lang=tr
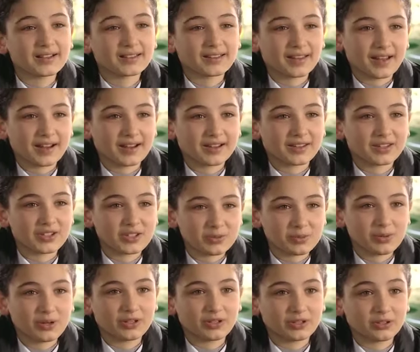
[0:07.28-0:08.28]
arkadaşım
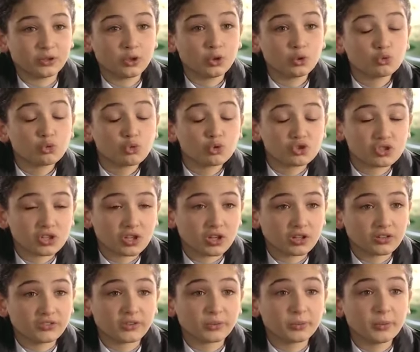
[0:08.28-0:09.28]
Aylin. Çok
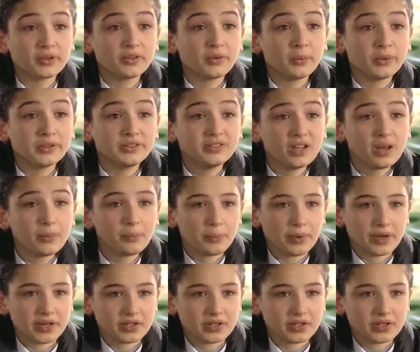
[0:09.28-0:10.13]
zekidir. Matematiği hep